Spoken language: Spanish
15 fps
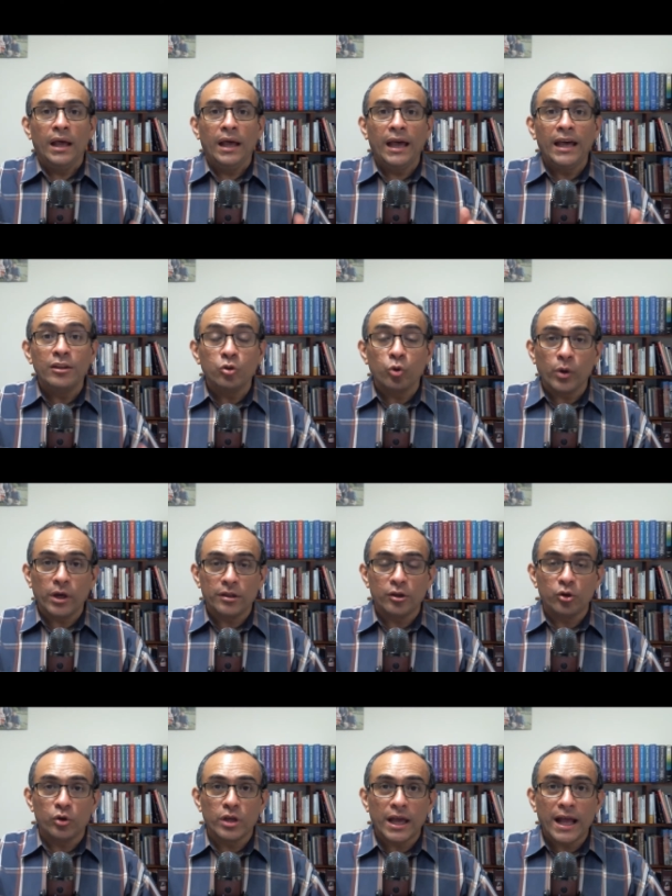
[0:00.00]
Eso es
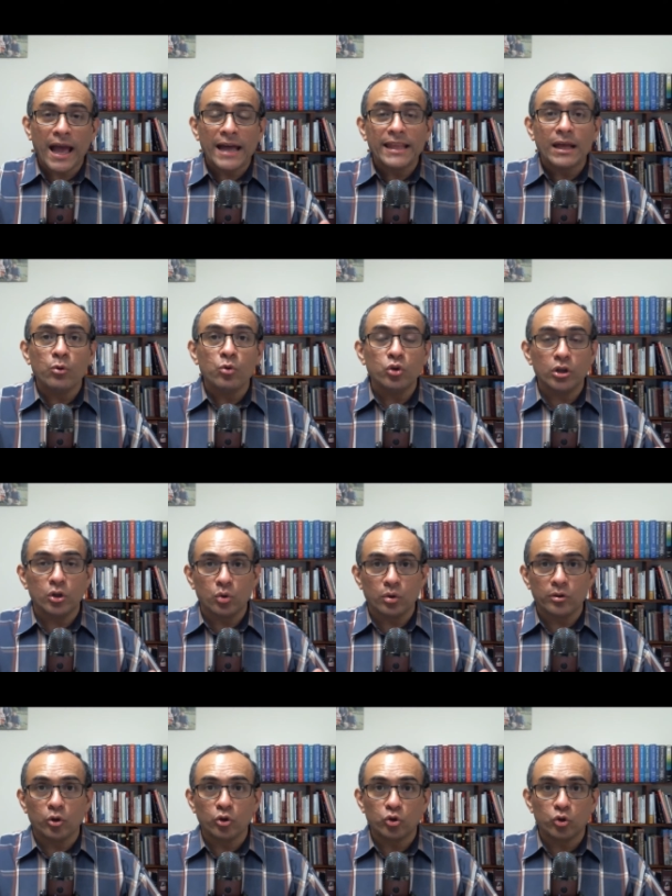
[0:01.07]
lo que cada uno de
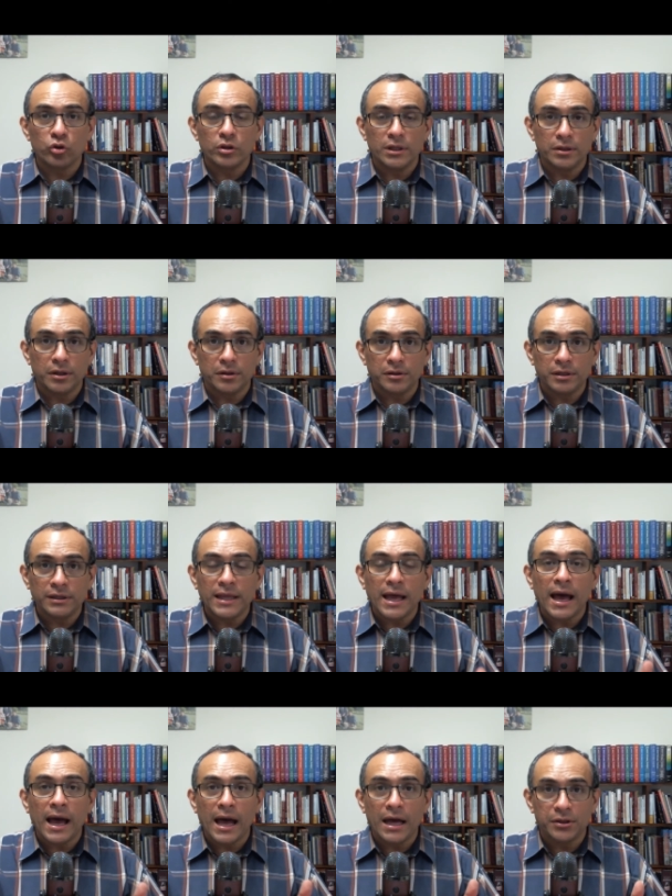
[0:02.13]
nosotros
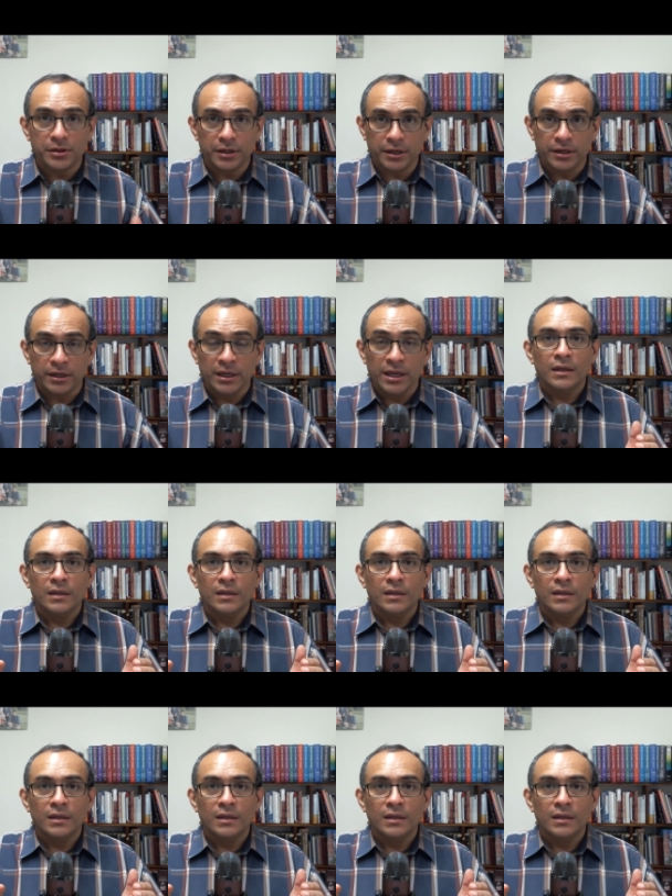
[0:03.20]
necesita hacer.